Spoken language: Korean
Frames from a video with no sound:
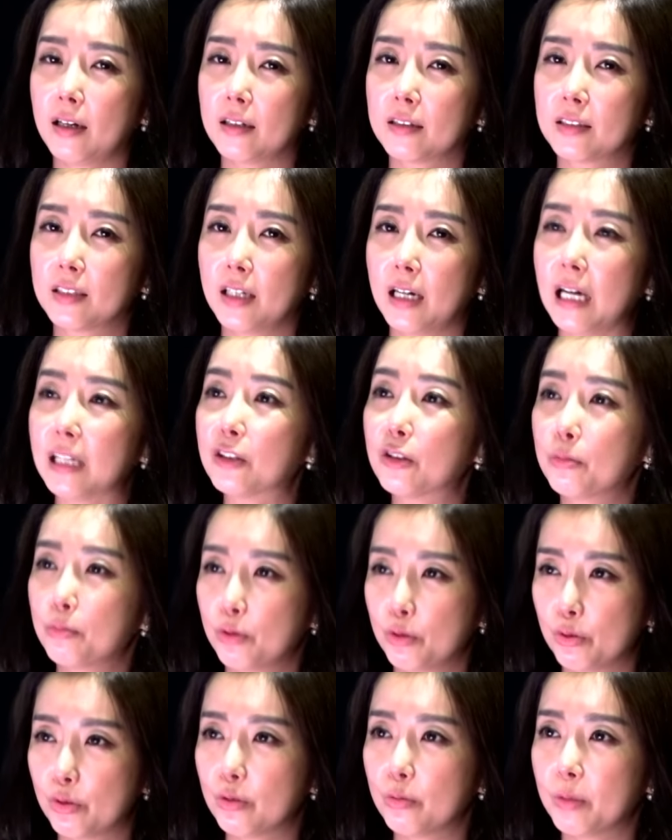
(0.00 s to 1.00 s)
이제 아트
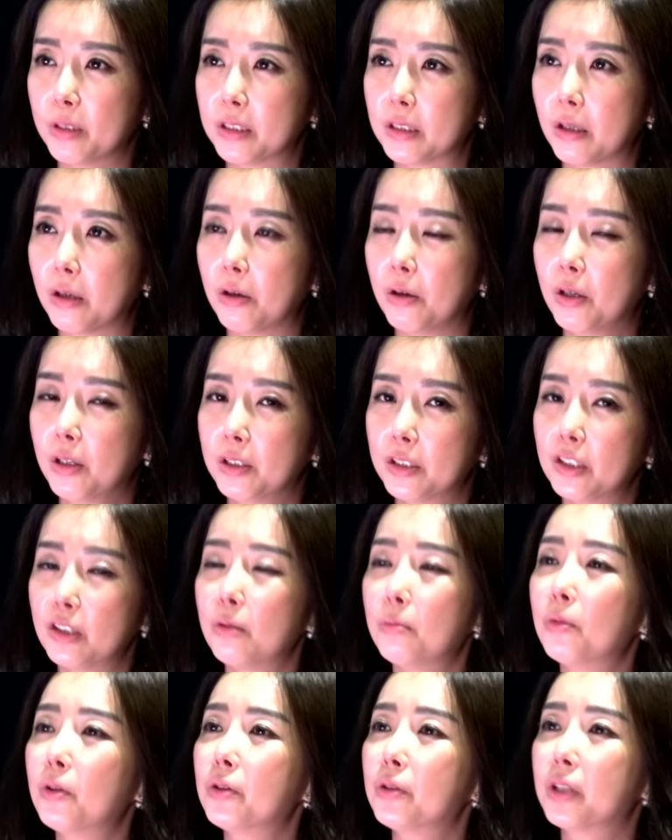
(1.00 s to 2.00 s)
뮤지엄에서 음.
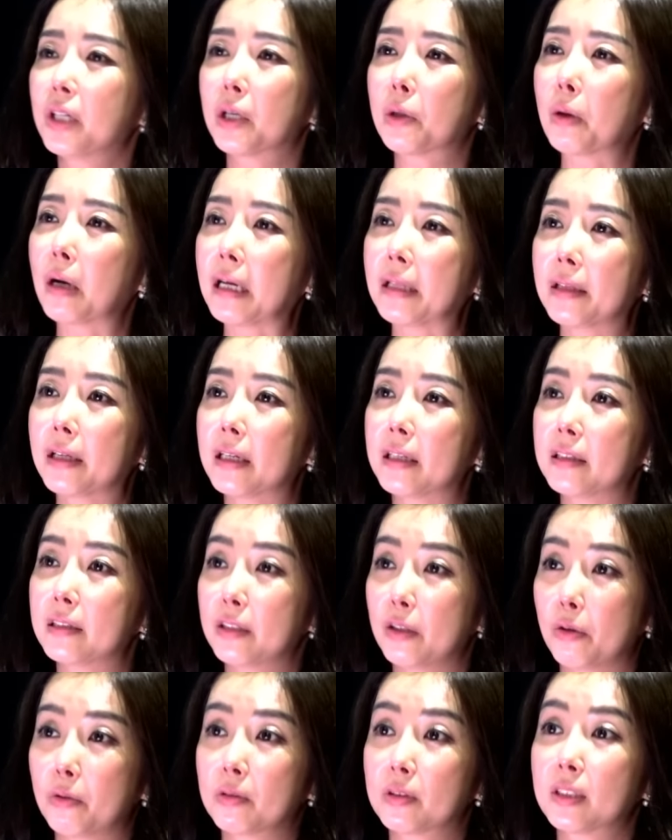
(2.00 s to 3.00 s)
시어머니에
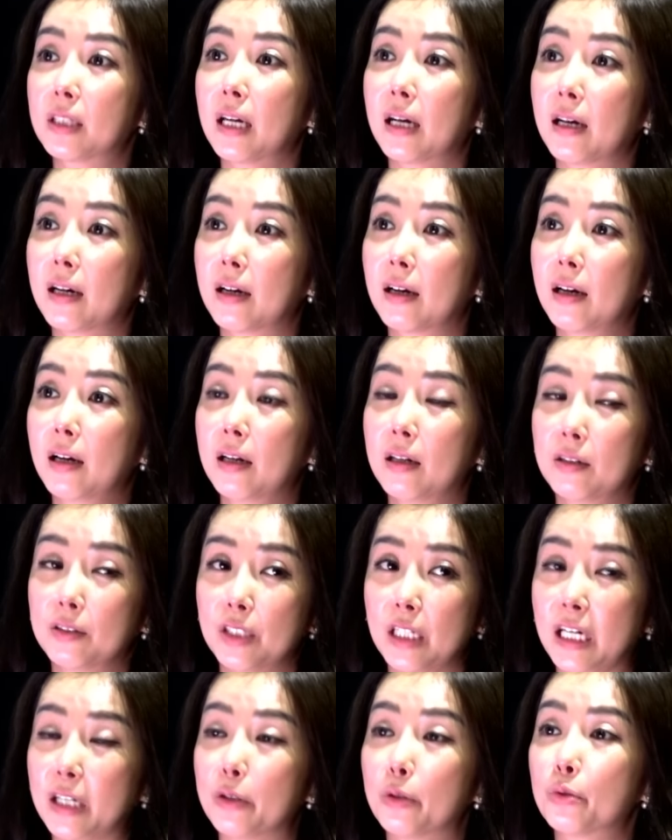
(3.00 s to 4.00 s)
관한 영상 음. 뭐
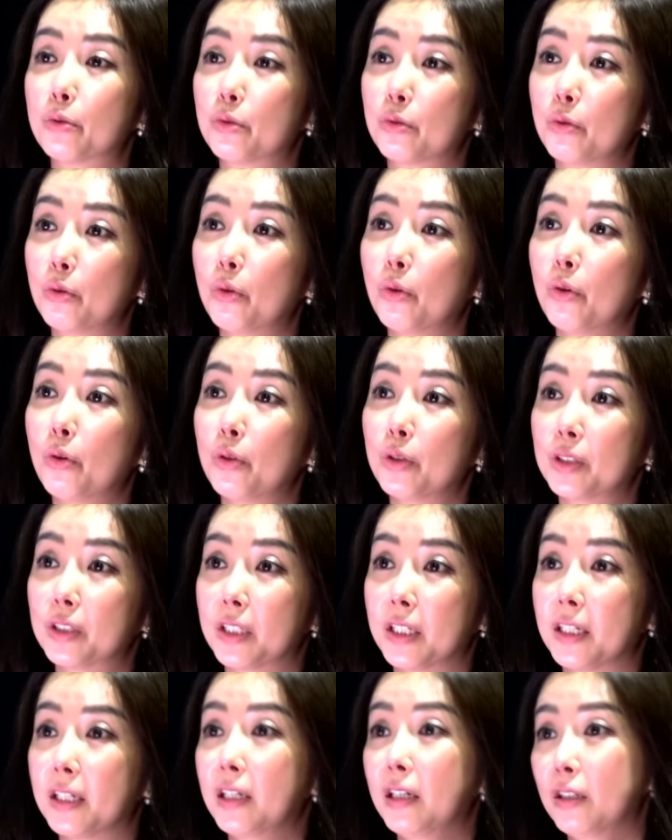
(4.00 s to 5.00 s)
자료들로
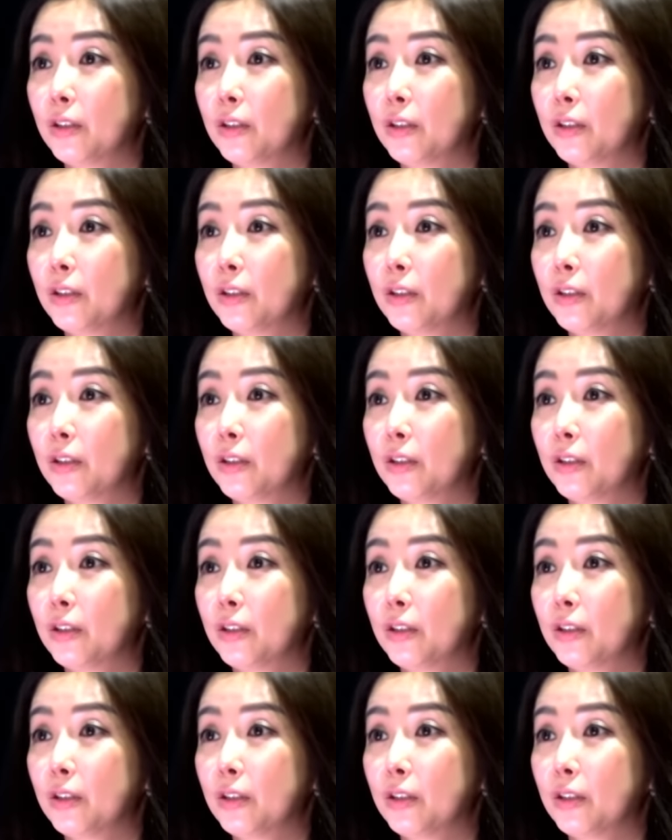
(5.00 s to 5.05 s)
이제